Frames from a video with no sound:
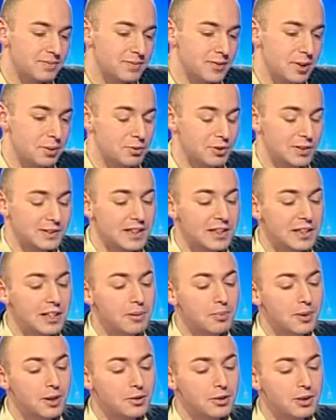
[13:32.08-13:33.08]
Dobrze, za ile
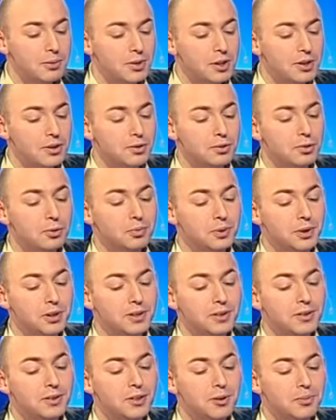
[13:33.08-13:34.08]
pan ode mnie odkupi
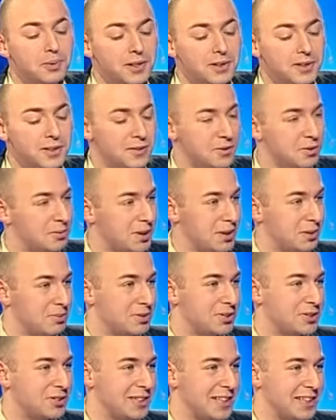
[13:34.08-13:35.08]
kopertę z numerem
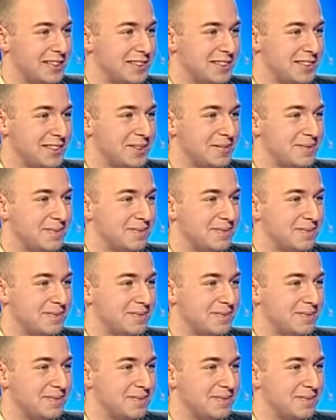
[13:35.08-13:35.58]
13?